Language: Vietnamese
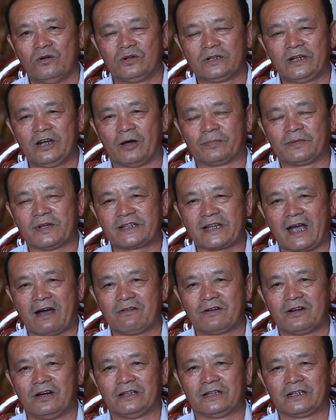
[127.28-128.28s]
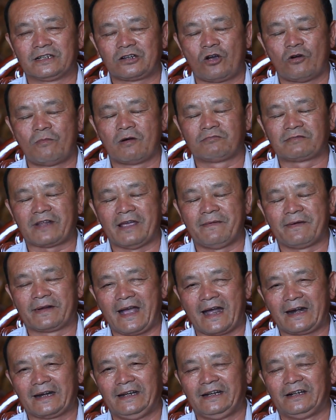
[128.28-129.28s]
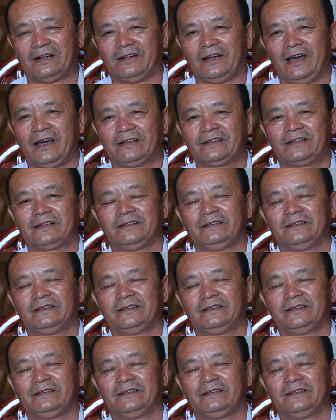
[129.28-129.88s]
uống đến hộp thứ 6 rồi thì số móng tay mà cắt đi rồi hết.